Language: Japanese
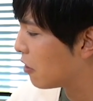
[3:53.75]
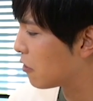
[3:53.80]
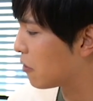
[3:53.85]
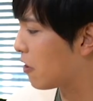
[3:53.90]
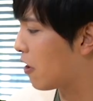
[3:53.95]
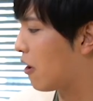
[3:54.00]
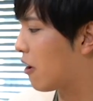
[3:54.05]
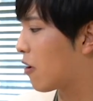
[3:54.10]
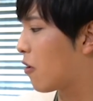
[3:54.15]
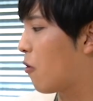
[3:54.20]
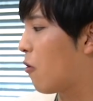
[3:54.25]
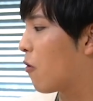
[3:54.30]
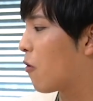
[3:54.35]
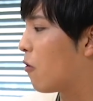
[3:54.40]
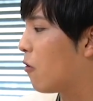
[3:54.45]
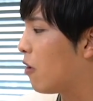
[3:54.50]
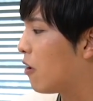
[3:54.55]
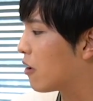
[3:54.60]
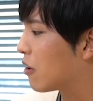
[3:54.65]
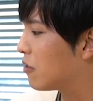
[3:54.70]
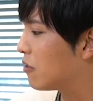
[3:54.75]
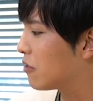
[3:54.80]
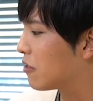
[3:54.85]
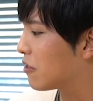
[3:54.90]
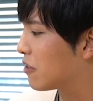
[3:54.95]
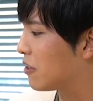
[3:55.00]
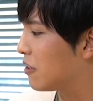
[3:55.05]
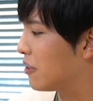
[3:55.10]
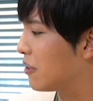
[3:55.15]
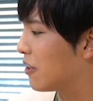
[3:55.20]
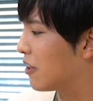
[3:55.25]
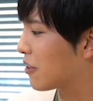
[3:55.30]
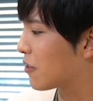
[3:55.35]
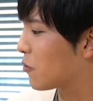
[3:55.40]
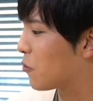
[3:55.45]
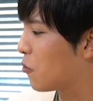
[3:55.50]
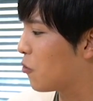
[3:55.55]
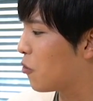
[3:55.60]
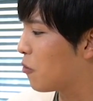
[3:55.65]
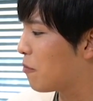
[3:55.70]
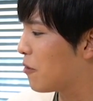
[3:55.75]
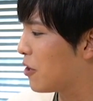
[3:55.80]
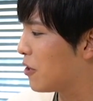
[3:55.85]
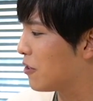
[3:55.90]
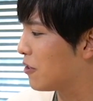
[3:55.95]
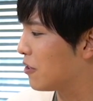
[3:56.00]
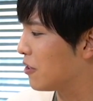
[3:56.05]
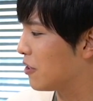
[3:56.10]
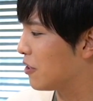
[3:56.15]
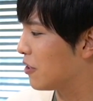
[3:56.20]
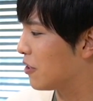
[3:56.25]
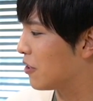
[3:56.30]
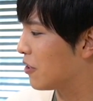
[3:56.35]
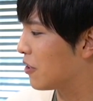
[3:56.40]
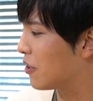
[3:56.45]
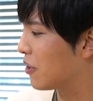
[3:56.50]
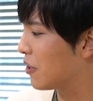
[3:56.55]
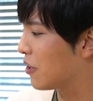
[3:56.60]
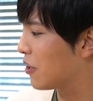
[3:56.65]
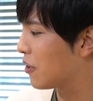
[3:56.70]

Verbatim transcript: いやココアクッキーが表面に